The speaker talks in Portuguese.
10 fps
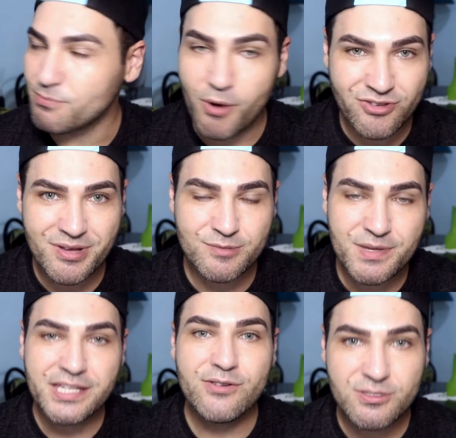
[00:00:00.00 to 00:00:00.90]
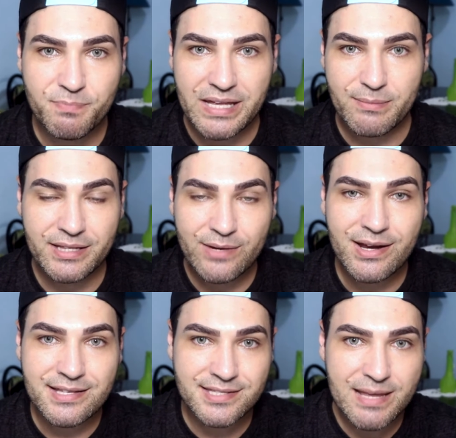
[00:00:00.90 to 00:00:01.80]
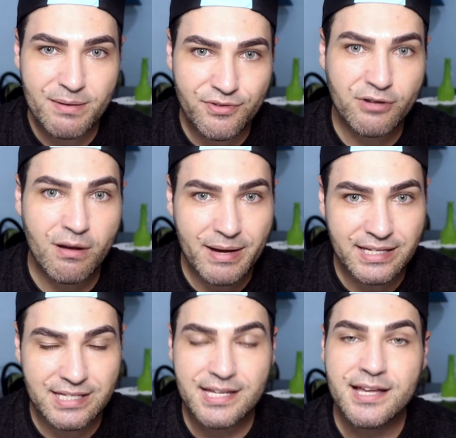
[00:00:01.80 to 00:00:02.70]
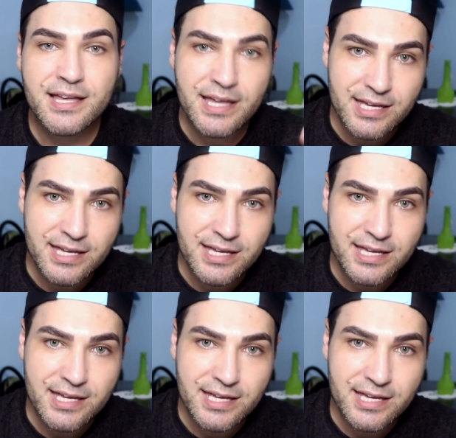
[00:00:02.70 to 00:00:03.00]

Não posso ver espinha é que eu espremo. Então ela sempre fica uma marquinha.